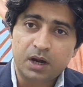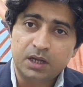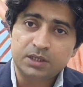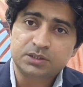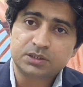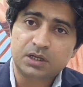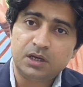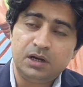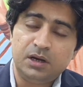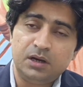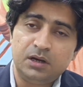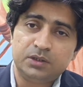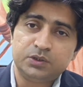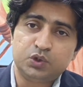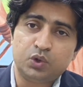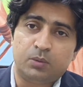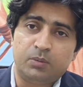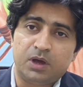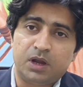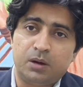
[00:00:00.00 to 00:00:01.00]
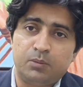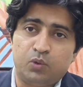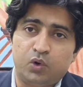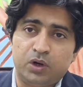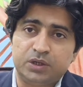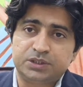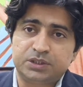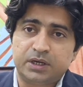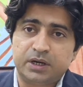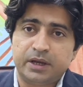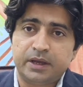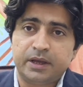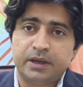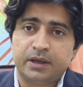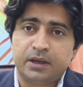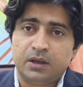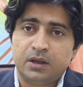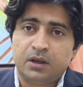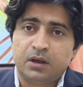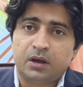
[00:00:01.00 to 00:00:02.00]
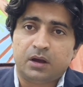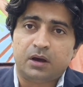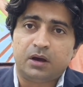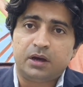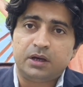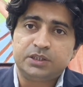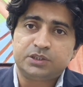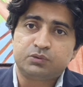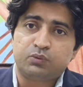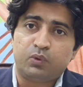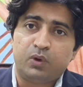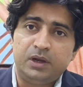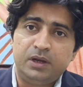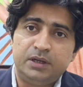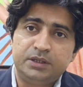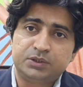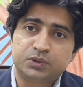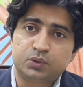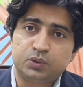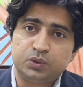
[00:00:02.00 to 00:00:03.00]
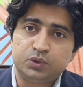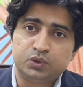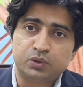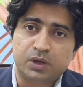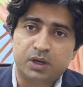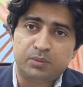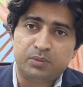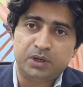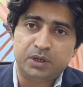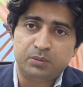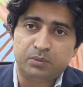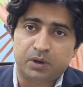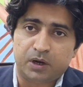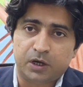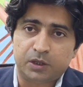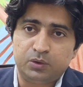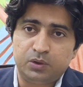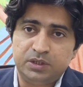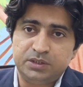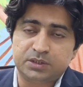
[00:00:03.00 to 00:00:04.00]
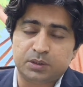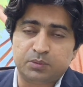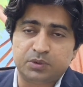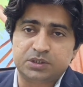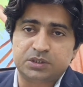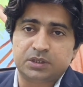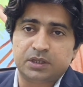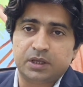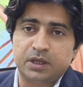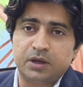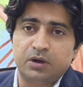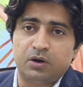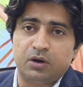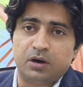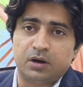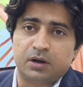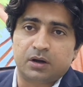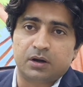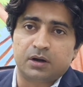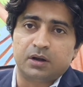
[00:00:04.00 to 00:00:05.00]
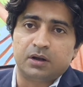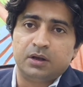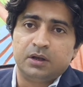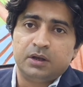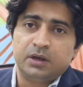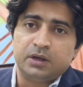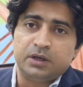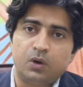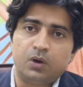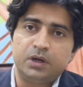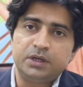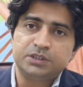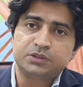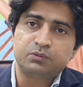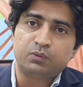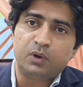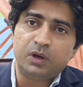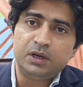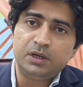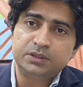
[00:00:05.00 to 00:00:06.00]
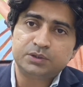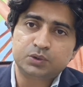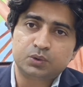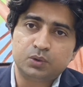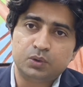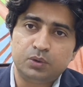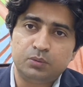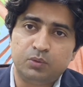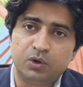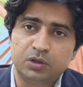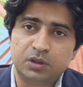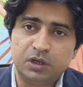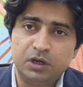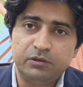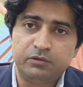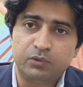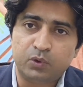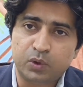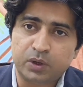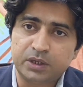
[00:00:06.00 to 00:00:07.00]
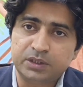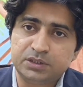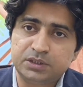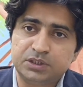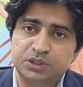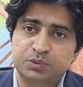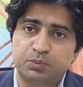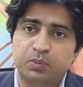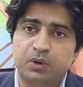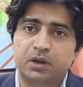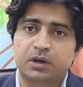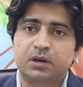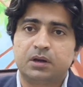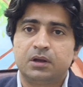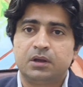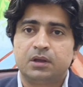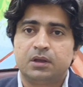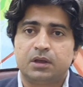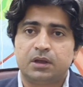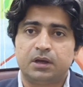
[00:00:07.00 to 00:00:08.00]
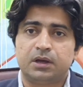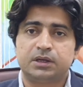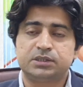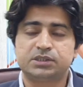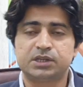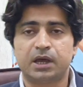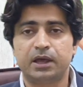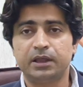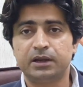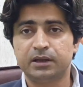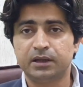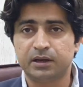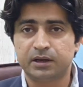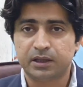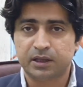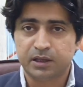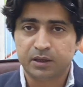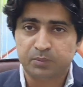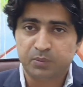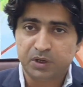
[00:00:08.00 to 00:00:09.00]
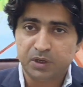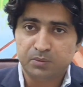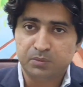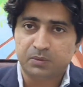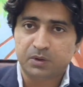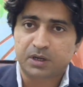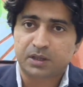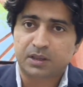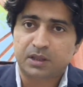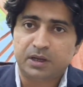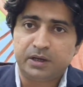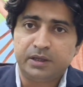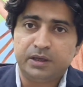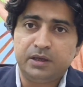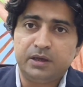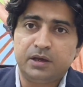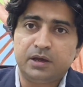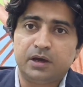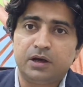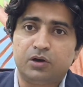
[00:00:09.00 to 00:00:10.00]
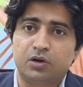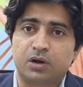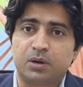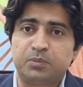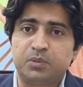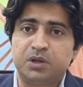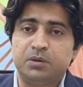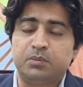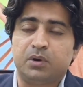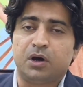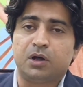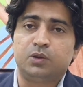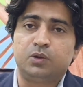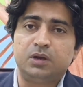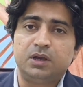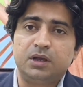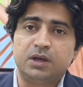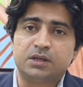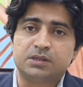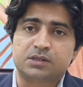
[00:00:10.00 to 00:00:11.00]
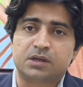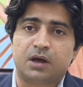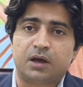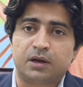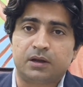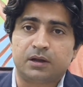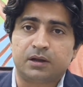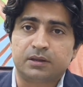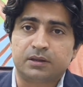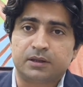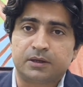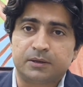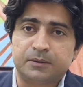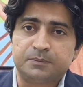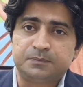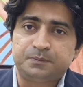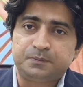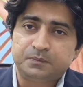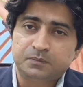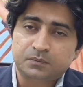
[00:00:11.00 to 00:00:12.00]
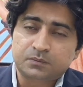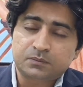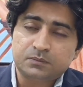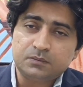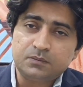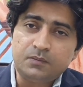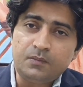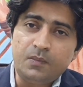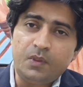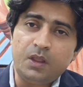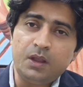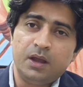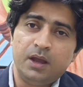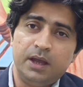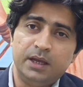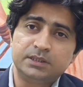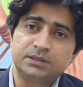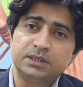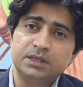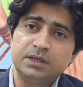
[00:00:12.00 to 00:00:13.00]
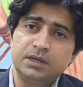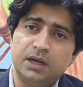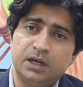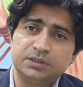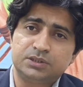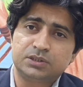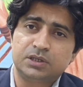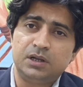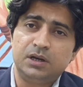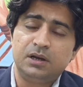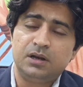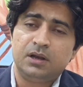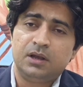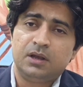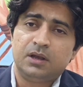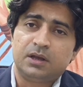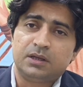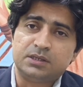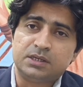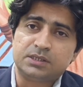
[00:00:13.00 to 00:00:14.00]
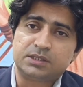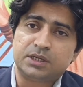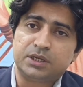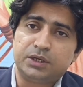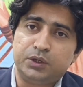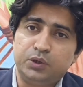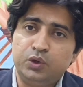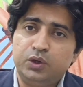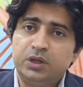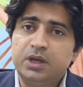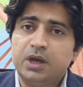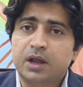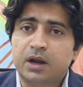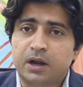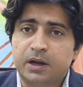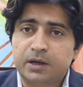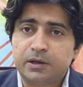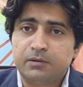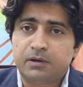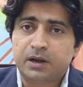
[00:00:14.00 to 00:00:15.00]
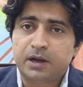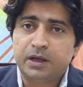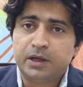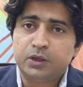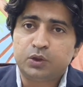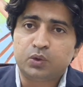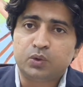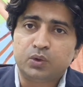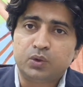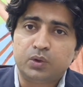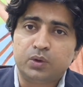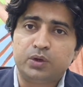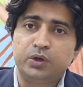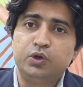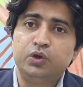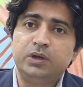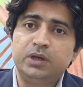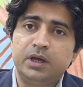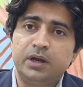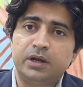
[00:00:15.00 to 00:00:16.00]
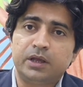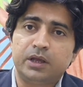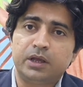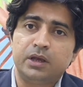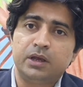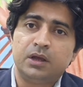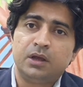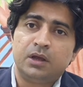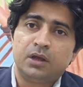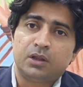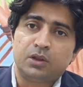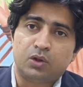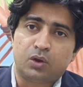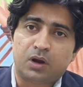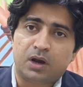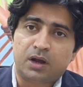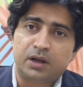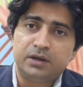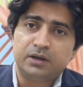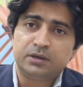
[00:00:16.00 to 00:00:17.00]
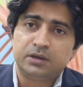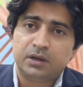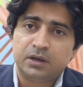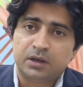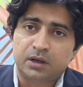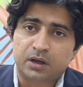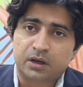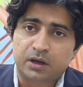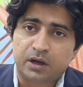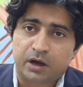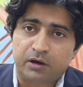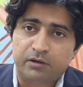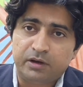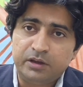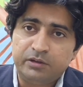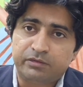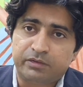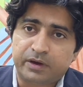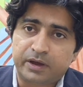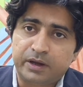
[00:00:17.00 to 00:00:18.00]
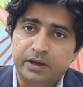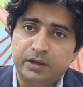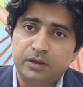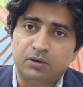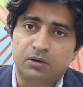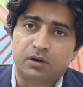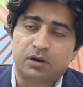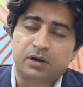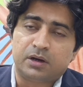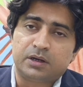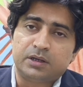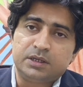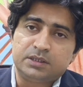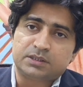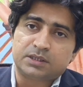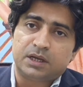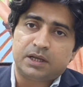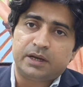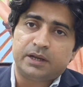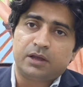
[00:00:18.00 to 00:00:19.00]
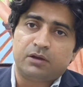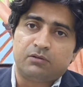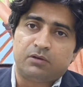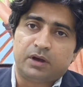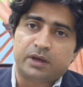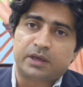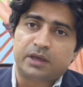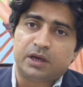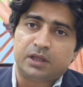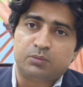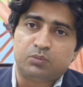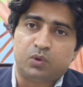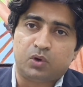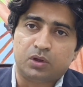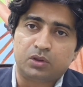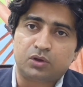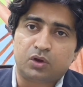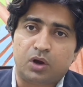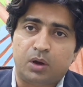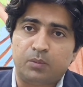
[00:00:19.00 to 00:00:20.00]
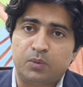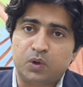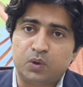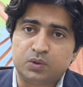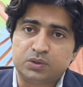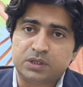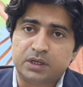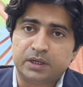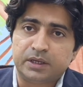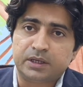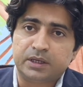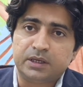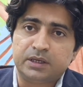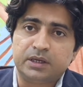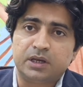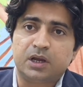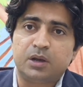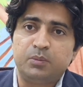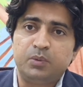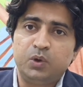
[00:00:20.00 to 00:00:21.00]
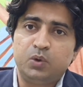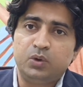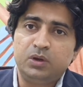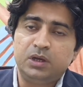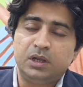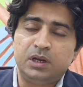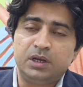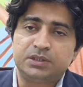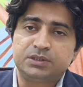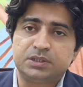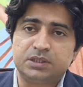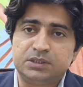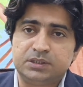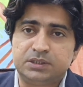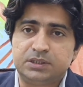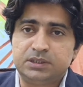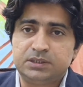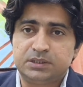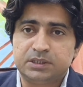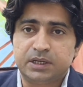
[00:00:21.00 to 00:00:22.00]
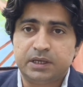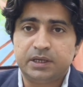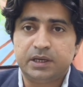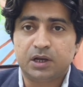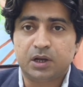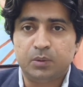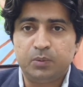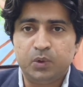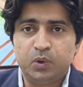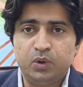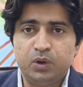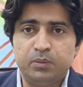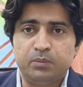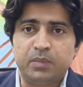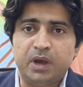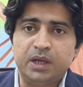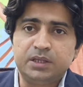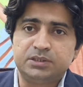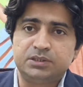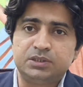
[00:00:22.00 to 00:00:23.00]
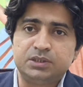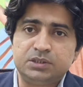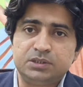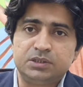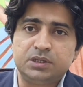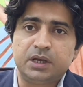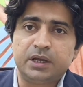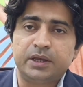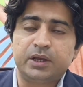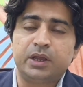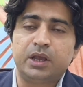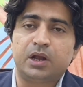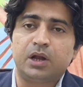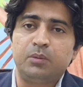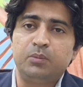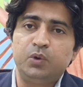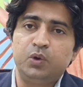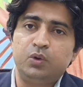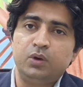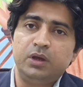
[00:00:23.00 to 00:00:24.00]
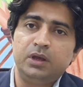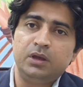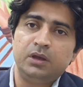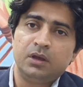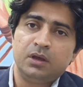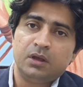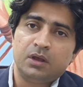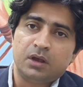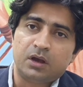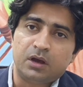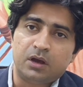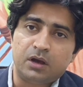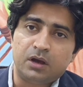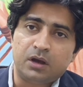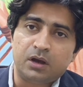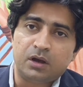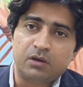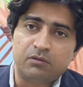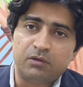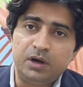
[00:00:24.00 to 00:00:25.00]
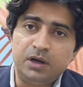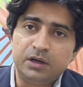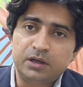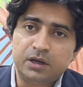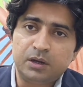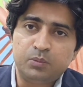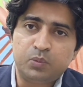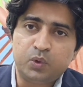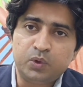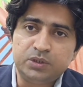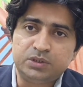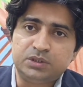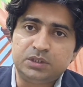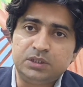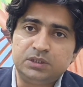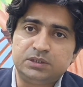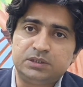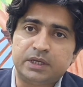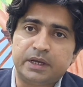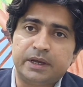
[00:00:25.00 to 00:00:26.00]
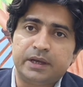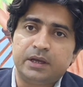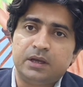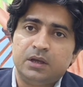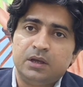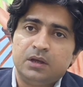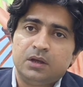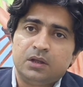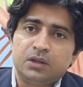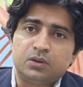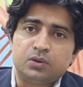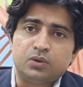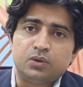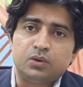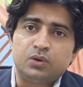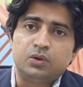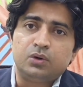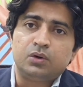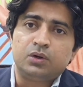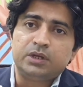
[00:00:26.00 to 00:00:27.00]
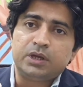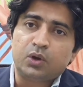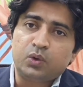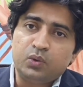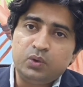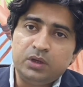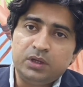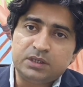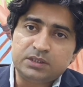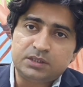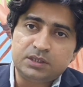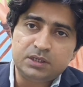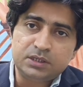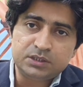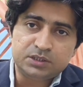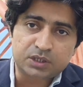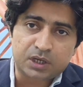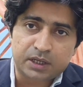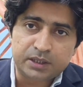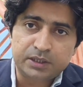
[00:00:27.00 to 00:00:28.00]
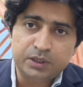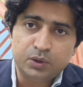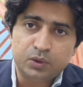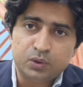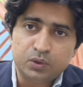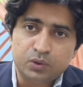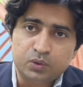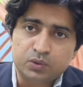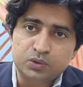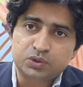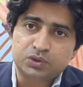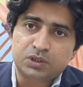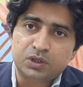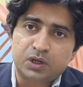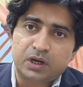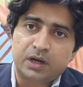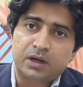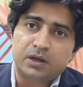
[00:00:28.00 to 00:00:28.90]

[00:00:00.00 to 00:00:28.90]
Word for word: और आजकल जो हमारा माशरा है इस वायलेंस को जो है अपनी बहादुरी समझता है और और इस वायलेंस को मुख्तलिफ ओकेजन्स पर ज़ाहिर करके अपनी मर्दानगी का और अपनी बहादुरी का इजहार करता है ऐसे ही आजकल जैसे न्यू ईयर आने वाला है तो न्यू ईयर के दौरान हवाई फायरिंग और ये सारे वाकत बहुत कॉमन हो जाएंगे या कभी कोई इलेक्शन जीत जाए या कभी कोई मैच जीत जाए या कभी कोई वर्ल्ड कप कोई जीत जाए तो या कोई किसी की शादी हो तो उस